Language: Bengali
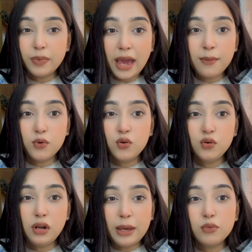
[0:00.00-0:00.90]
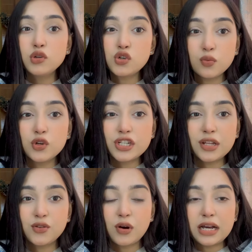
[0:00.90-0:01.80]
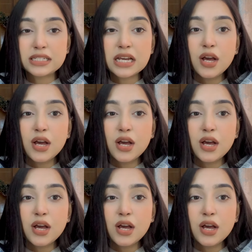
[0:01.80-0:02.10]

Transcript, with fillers: ব্যয়বহুল এবং সময়সাধ্য কাজ